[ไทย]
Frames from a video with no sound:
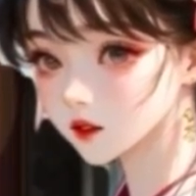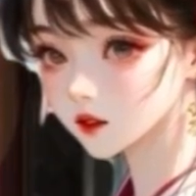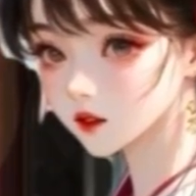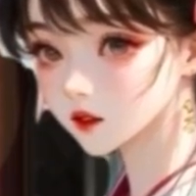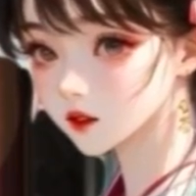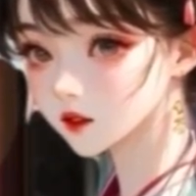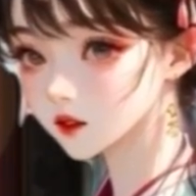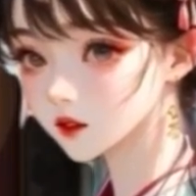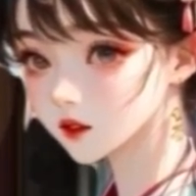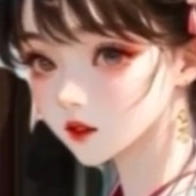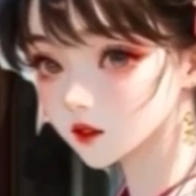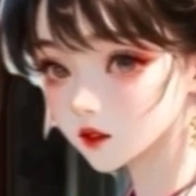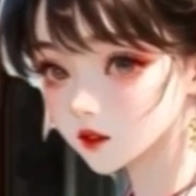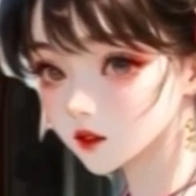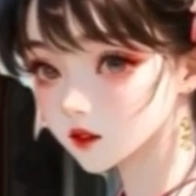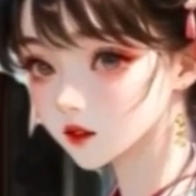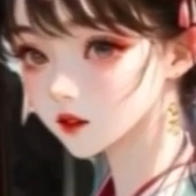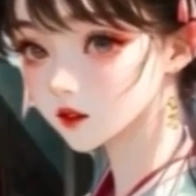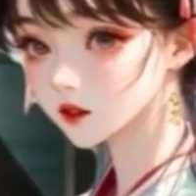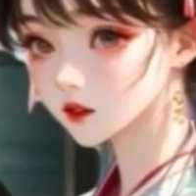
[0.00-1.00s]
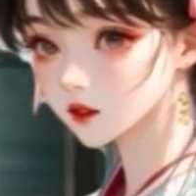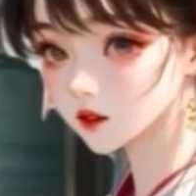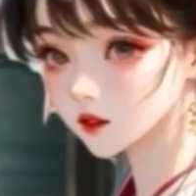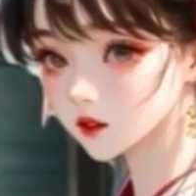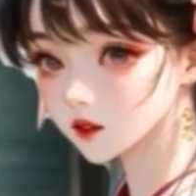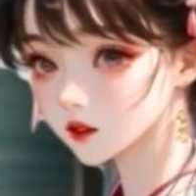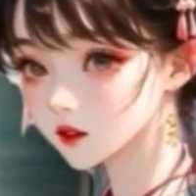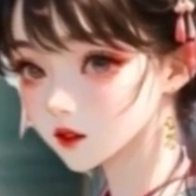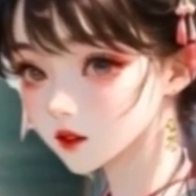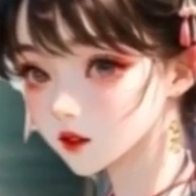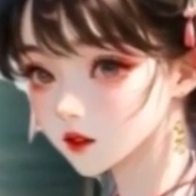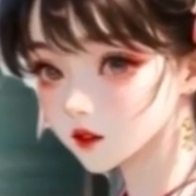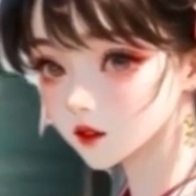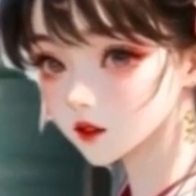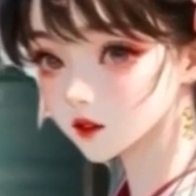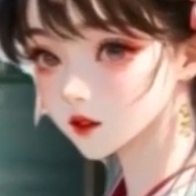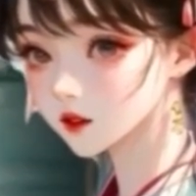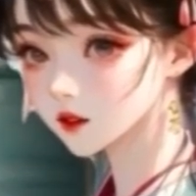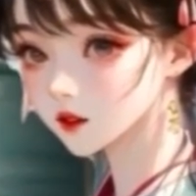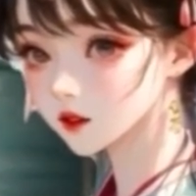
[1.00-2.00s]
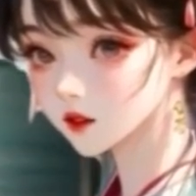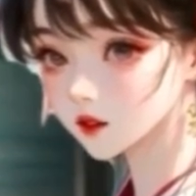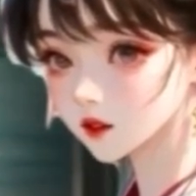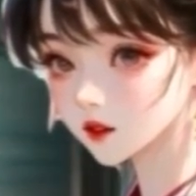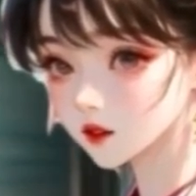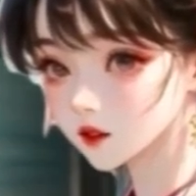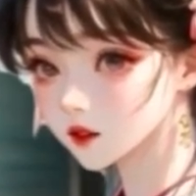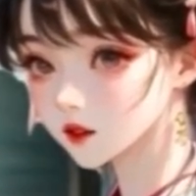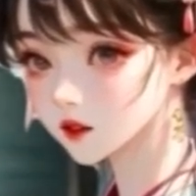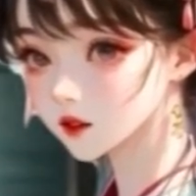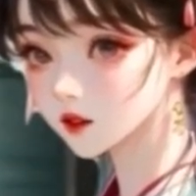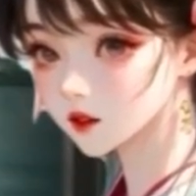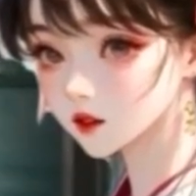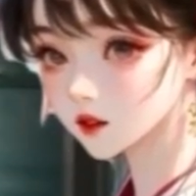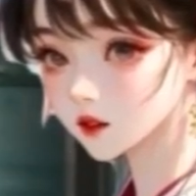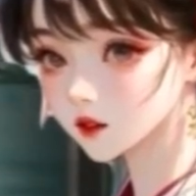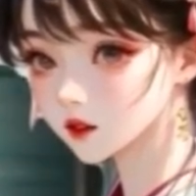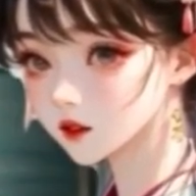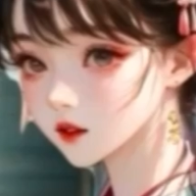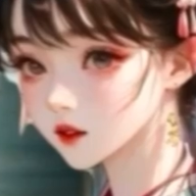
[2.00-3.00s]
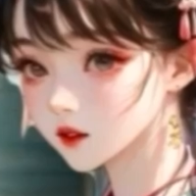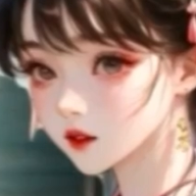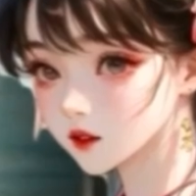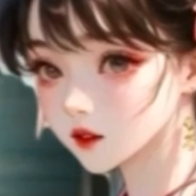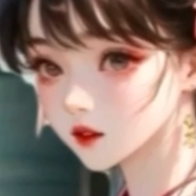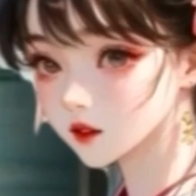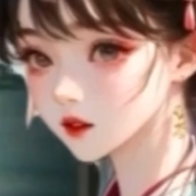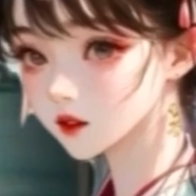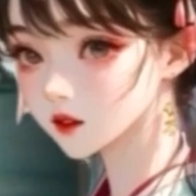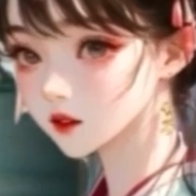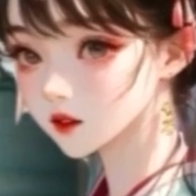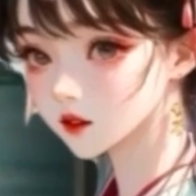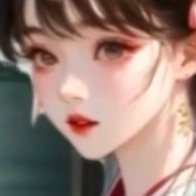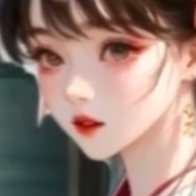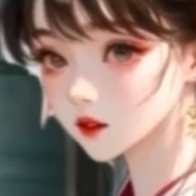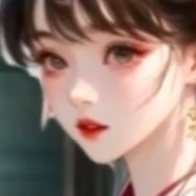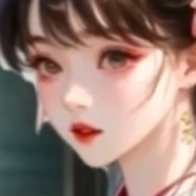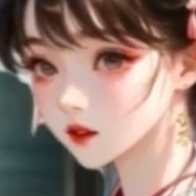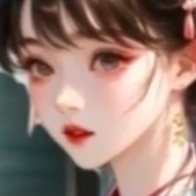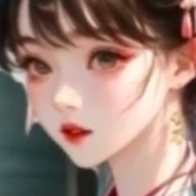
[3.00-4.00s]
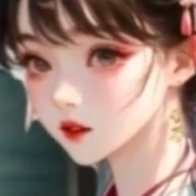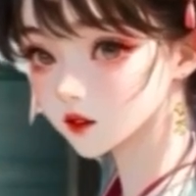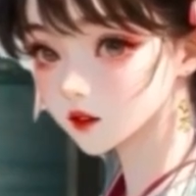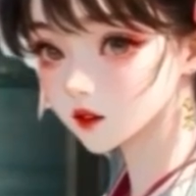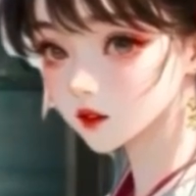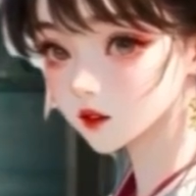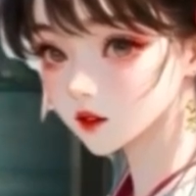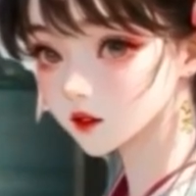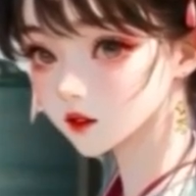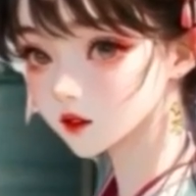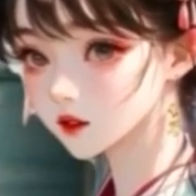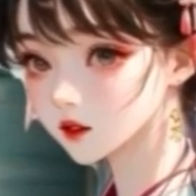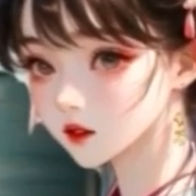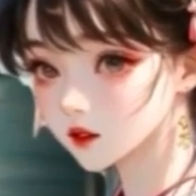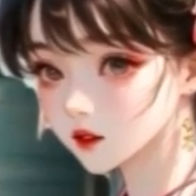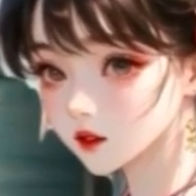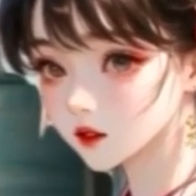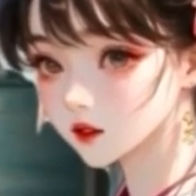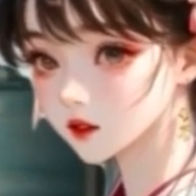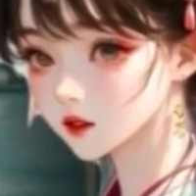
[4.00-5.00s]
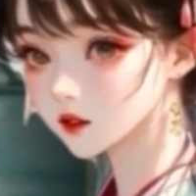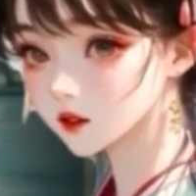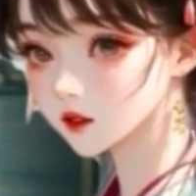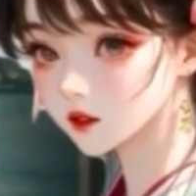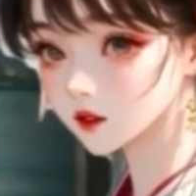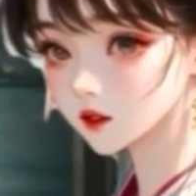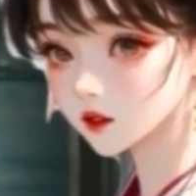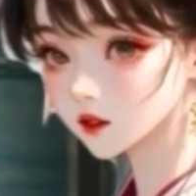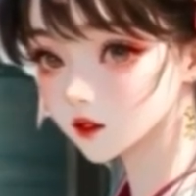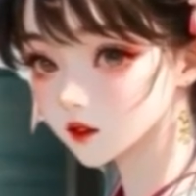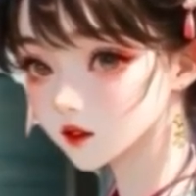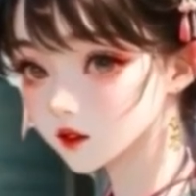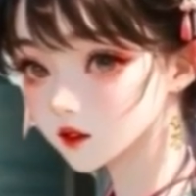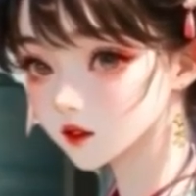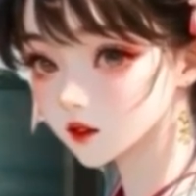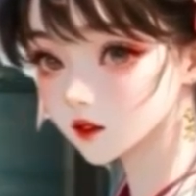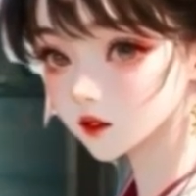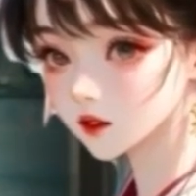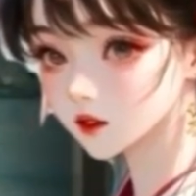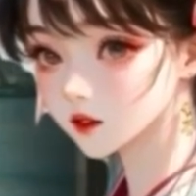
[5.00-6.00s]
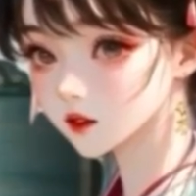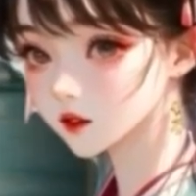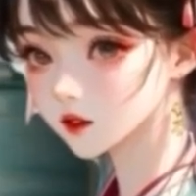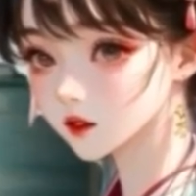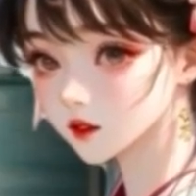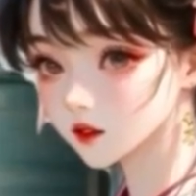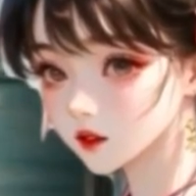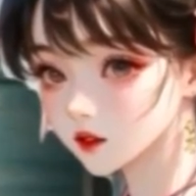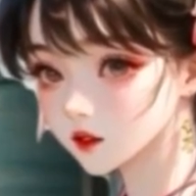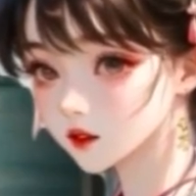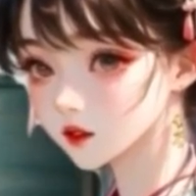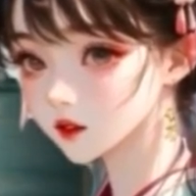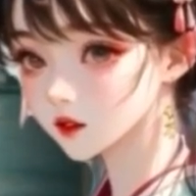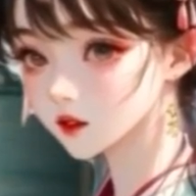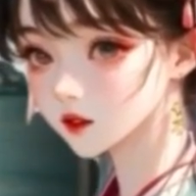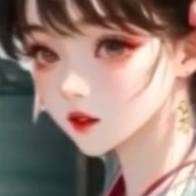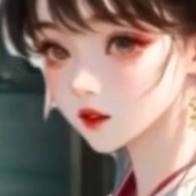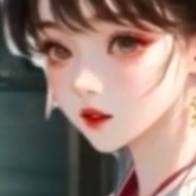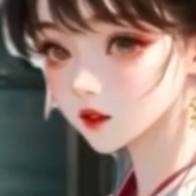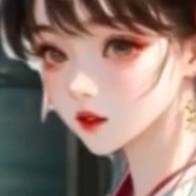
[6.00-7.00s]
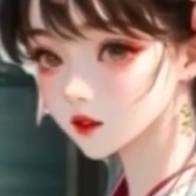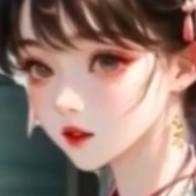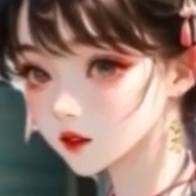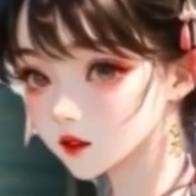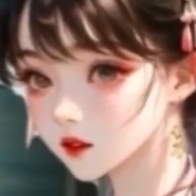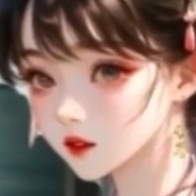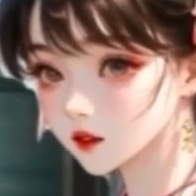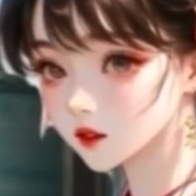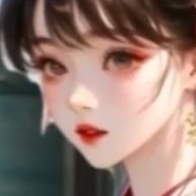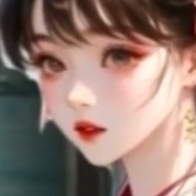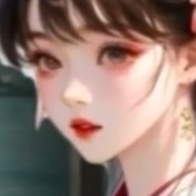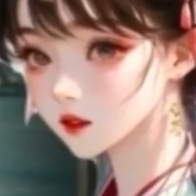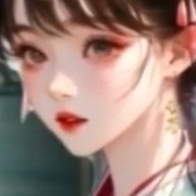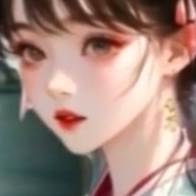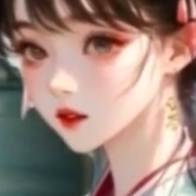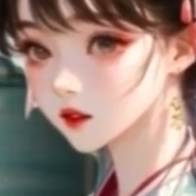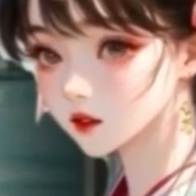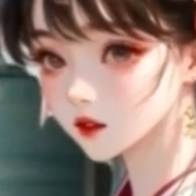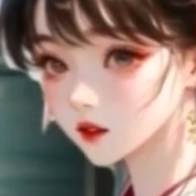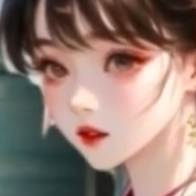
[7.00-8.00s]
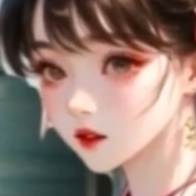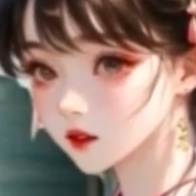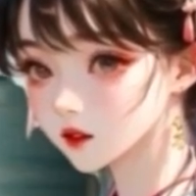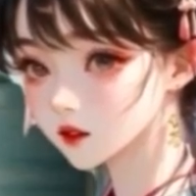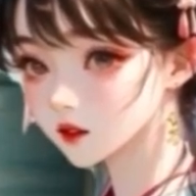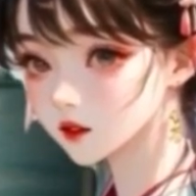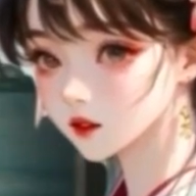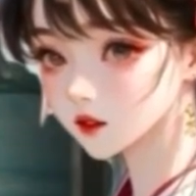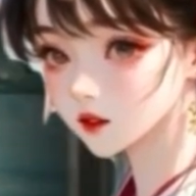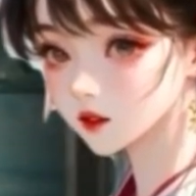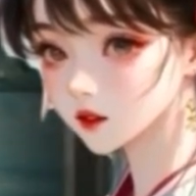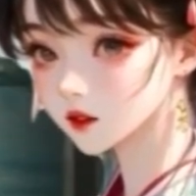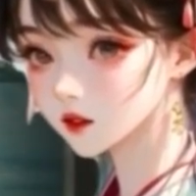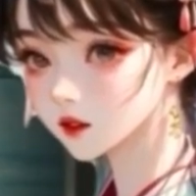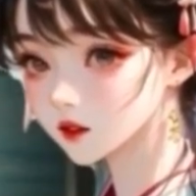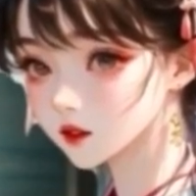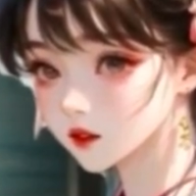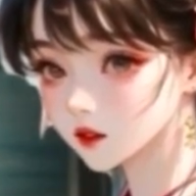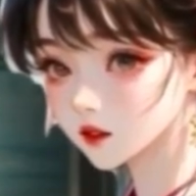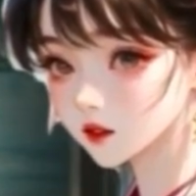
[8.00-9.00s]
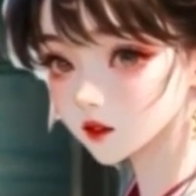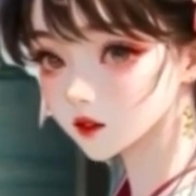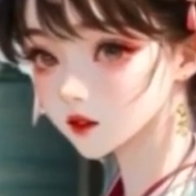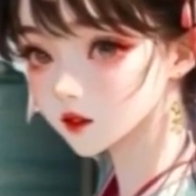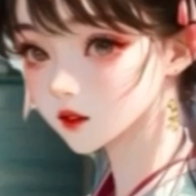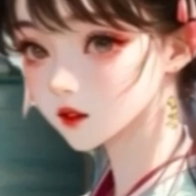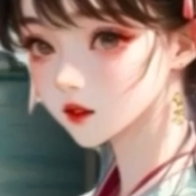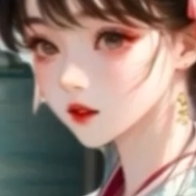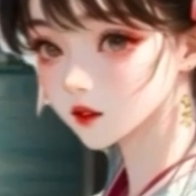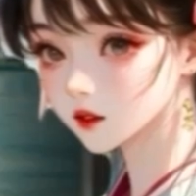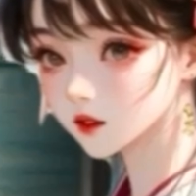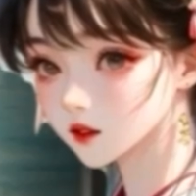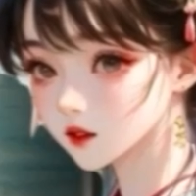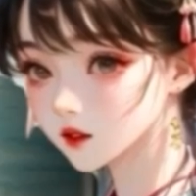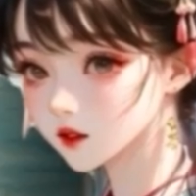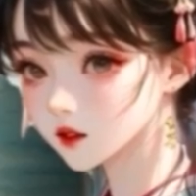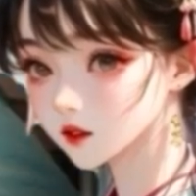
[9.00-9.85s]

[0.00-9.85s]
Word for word: จนันที่หวนเสียกันไปมองทางสุดลึกของนิกายกระบิสวรรค์ชั้นในชั่วขณะก่อนฉันไปทางอู่ไทเหอและของสินเจียนที่มีท่าทีสับสน